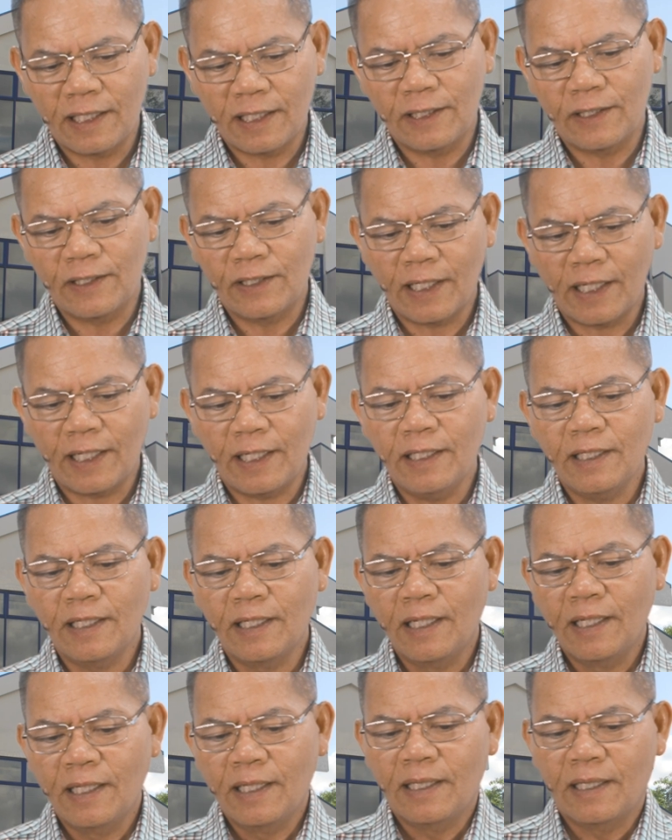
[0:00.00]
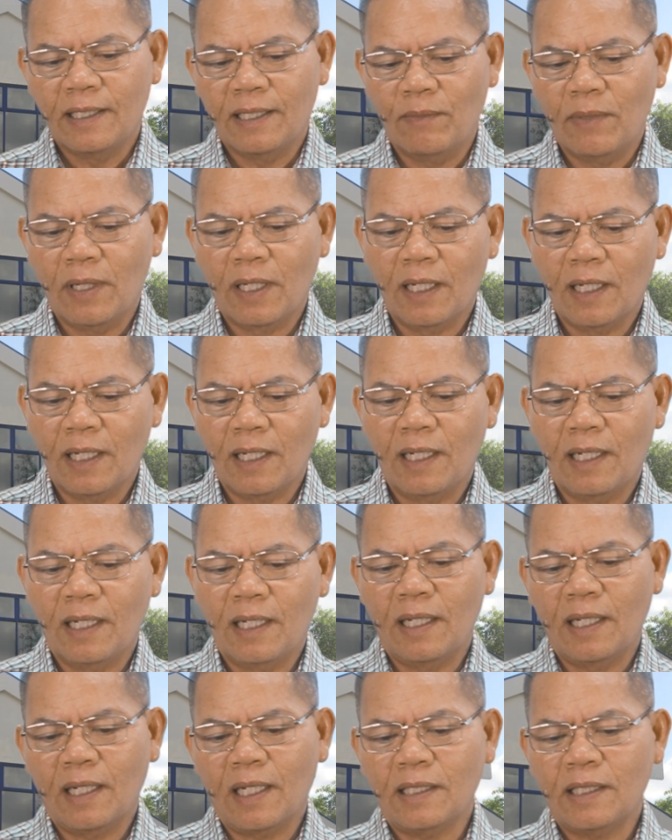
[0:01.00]
Okay? ng mga
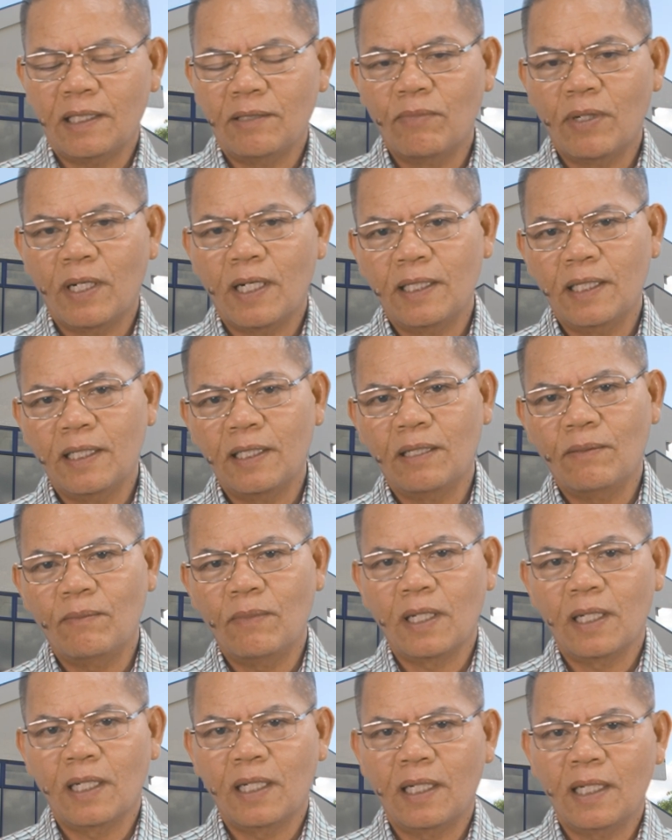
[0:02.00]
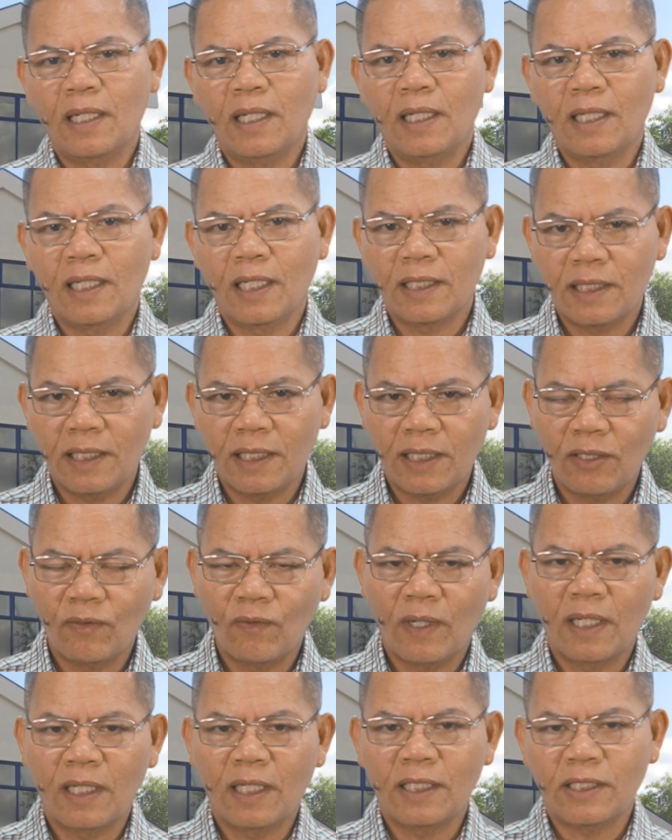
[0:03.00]
katibayan, ng mga
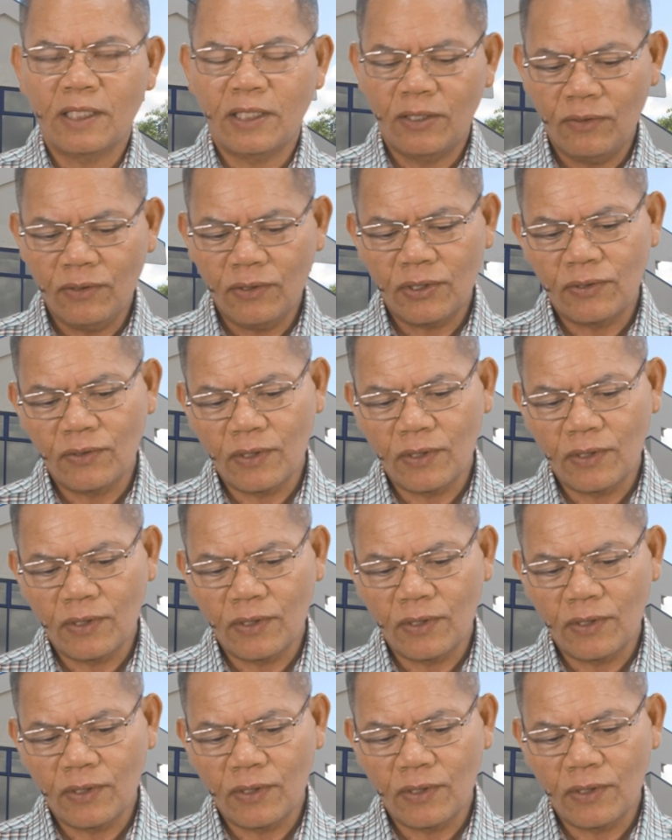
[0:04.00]
nagtitiwala sa Diyos.